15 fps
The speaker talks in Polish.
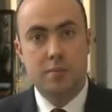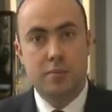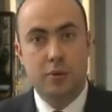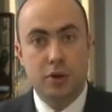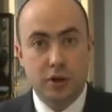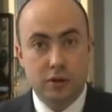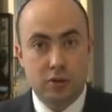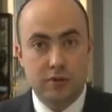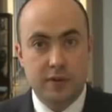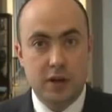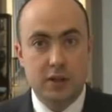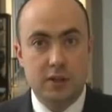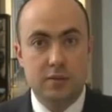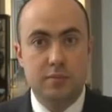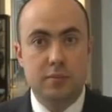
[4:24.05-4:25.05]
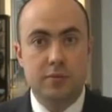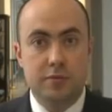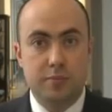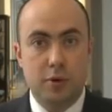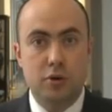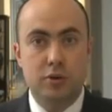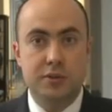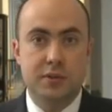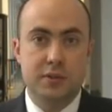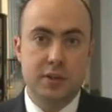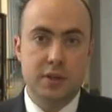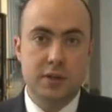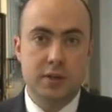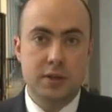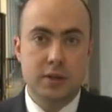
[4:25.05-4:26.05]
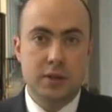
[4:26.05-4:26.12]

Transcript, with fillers: projektowanym w Polsce.